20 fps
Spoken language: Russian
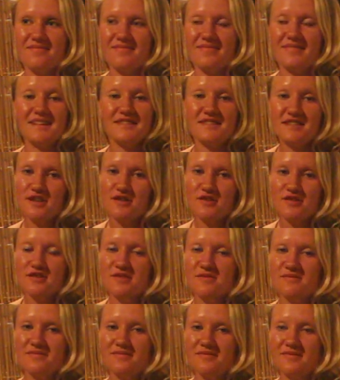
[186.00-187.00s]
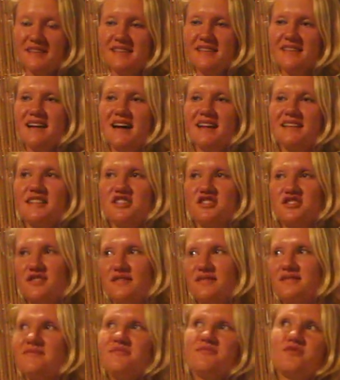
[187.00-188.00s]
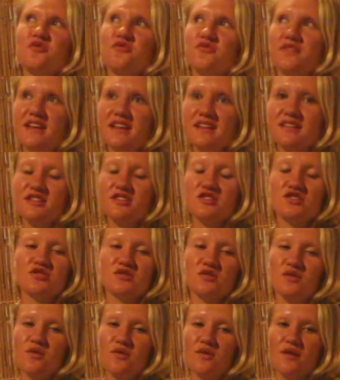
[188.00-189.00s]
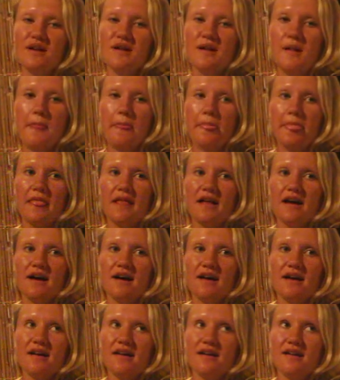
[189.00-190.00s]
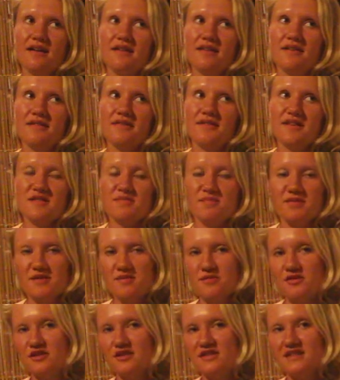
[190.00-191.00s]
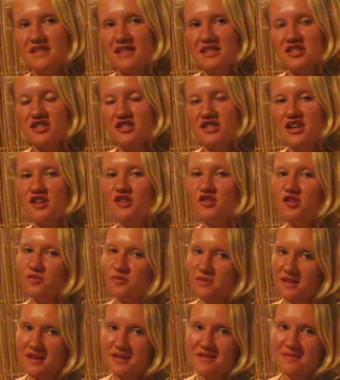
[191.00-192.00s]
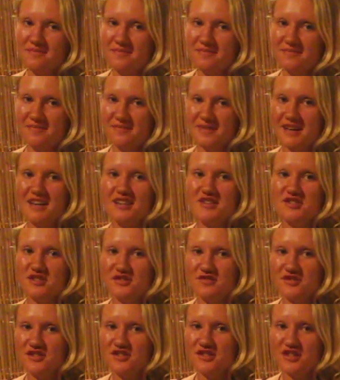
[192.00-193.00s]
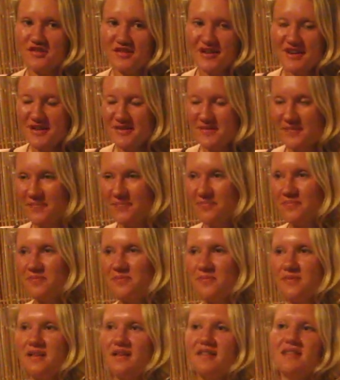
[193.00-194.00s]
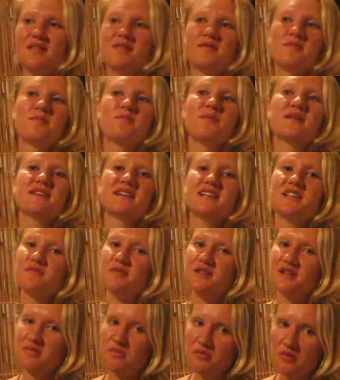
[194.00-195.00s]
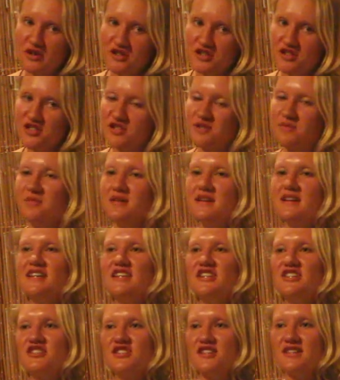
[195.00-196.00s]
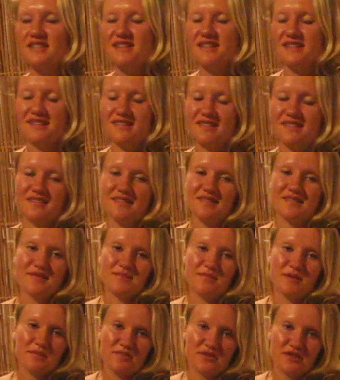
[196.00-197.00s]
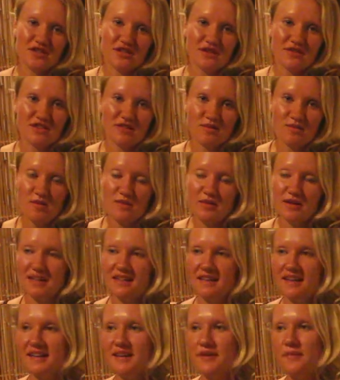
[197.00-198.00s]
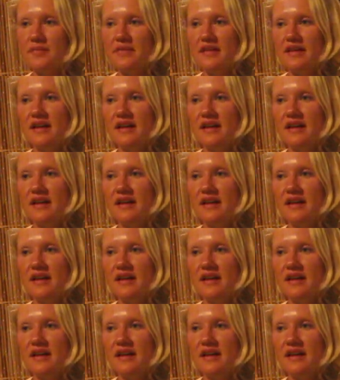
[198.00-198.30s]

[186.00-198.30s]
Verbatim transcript: надеюсь, я даже уверена, что а, вас посмотрит достаточно огромное количество человек, а, по крайней мере, больше, чем сейчас э, подписчиков на моем канале.